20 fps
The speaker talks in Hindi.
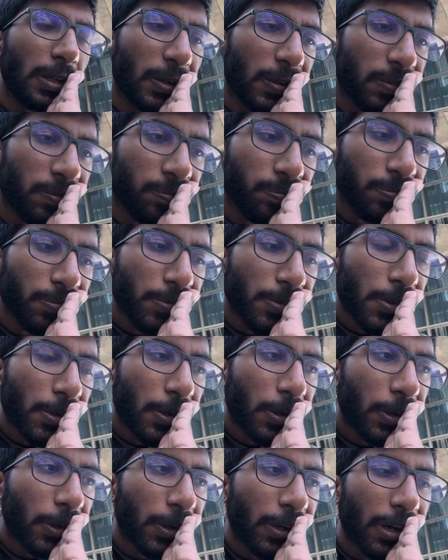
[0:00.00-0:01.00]
है
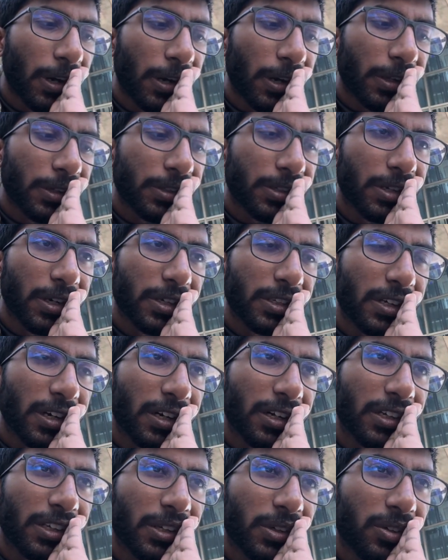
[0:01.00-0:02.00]
और आज घर
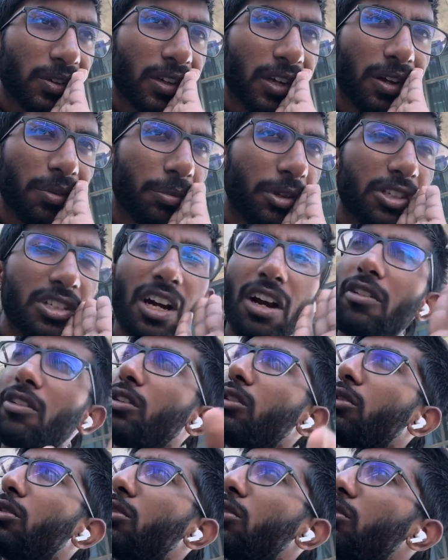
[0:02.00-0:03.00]
जाके देखो क्या मैं
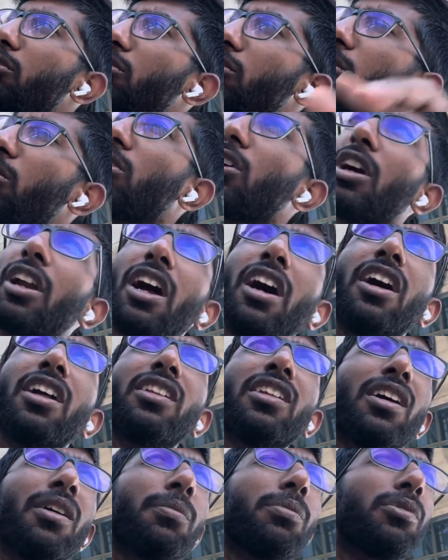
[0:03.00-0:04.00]
चावल तो सोख कर आया
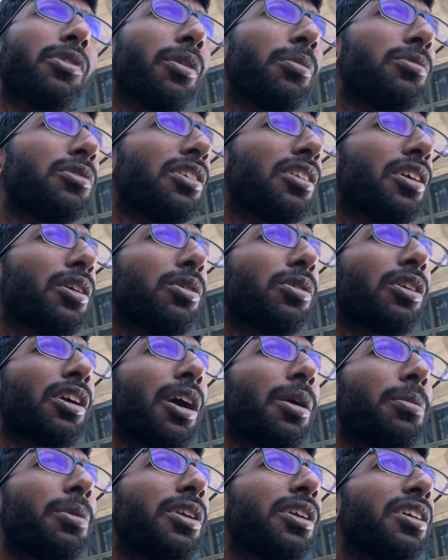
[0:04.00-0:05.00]
था अब सब्ज़ी देखो
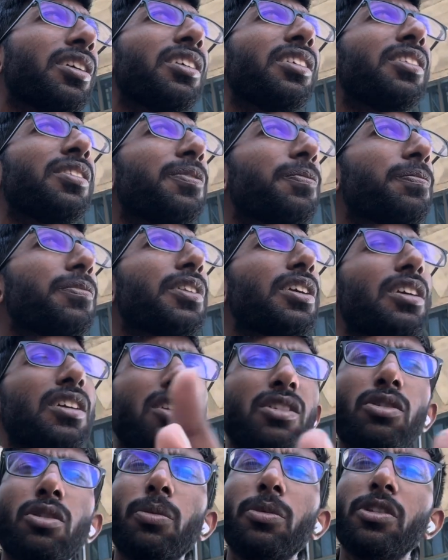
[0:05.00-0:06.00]
क्या बनेगी
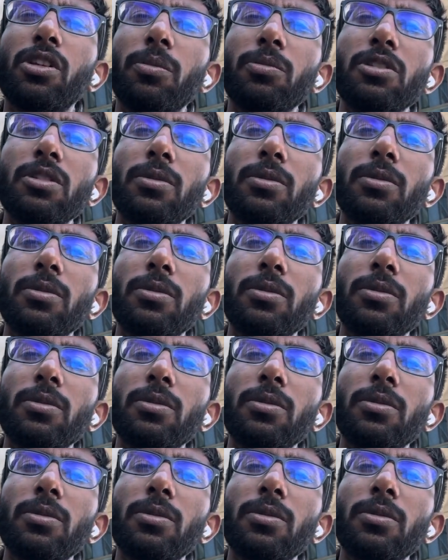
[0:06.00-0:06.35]
जो भी सब्ज़ी